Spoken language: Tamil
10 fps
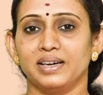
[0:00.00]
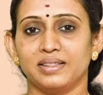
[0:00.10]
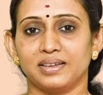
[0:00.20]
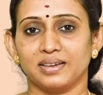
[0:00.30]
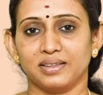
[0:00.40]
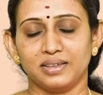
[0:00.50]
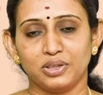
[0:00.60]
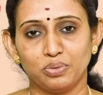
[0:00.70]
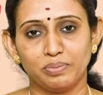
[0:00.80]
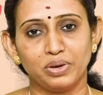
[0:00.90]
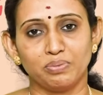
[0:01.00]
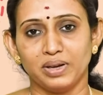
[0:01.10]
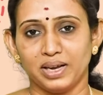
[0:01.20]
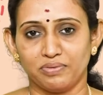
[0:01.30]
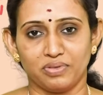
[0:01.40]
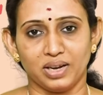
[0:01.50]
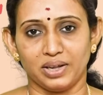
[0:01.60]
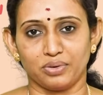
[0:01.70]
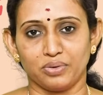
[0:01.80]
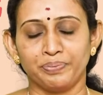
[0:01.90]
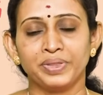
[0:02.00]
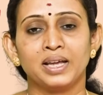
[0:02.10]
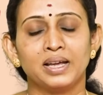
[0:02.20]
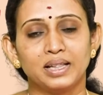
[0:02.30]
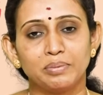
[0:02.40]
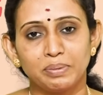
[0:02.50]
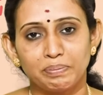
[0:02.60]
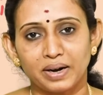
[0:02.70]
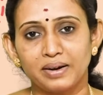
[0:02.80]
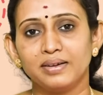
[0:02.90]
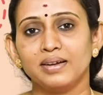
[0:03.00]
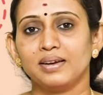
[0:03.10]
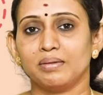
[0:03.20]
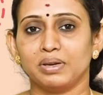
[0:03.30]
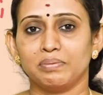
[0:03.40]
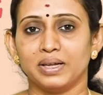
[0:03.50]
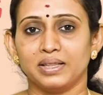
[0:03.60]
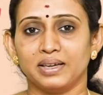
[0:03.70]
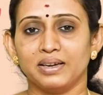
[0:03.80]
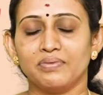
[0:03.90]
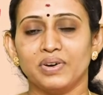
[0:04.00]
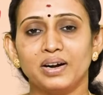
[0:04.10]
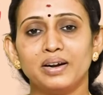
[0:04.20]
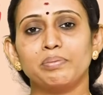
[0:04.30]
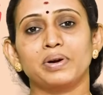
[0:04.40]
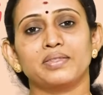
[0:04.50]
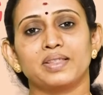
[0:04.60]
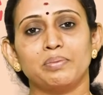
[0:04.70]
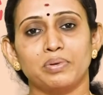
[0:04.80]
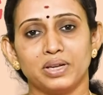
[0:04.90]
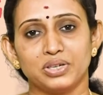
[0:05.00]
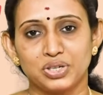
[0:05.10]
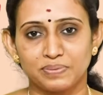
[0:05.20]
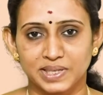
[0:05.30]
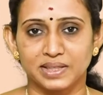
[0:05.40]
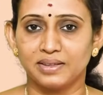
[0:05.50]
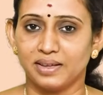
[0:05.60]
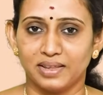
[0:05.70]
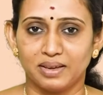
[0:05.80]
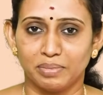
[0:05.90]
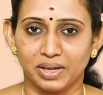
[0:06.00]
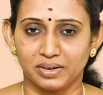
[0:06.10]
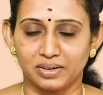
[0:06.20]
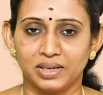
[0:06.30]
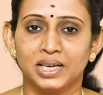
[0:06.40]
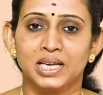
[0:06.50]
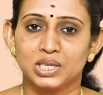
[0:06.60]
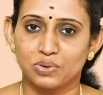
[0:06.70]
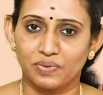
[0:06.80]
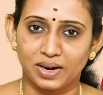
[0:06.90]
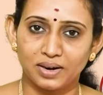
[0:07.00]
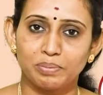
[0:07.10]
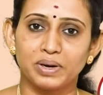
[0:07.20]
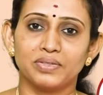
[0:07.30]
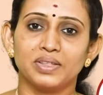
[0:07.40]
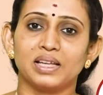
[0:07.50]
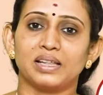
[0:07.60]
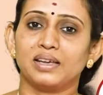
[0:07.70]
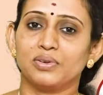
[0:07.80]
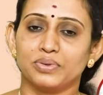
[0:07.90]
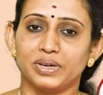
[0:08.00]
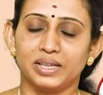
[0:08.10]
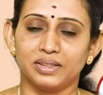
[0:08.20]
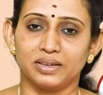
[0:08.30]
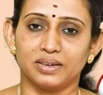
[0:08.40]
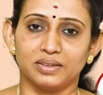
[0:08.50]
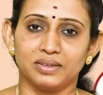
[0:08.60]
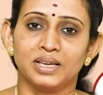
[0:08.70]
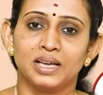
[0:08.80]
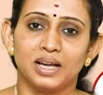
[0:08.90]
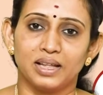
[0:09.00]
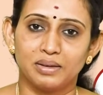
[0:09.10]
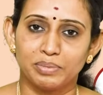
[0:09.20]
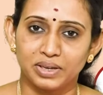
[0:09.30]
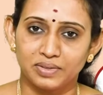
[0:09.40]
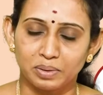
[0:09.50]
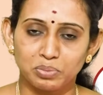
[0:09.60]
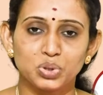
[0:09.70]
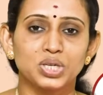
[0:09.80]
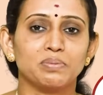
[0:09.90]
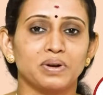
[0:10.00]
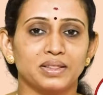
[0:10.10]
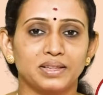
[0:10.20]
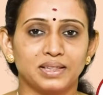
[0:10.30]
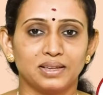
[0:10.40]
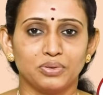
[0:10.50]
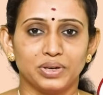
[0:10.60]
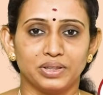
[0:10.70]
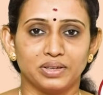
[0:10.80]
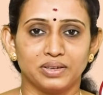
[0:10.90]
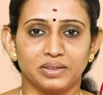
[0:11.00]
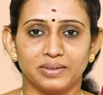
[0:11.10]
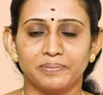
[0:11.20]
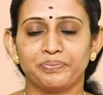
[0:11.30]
எடுத்துக்கிறது இதுவுமே ரொம்ப ஹெல்ப்ஃபுல்லாக இருக்கும் அதே மாதிரி பழங்கள் அப்படின்னு பார்த்தீங்கன்னா வாழைப்பழத்தில் பொட்டாசியம் சத்து அதிகமாக இருக்குது ஸோ வாழைப்பழத்தை அதிகம் எடுத்துக்கிறது அதே மாதிரி தர்பூஷணி பழத்தை அதிகம் எடுத்துக்கிறது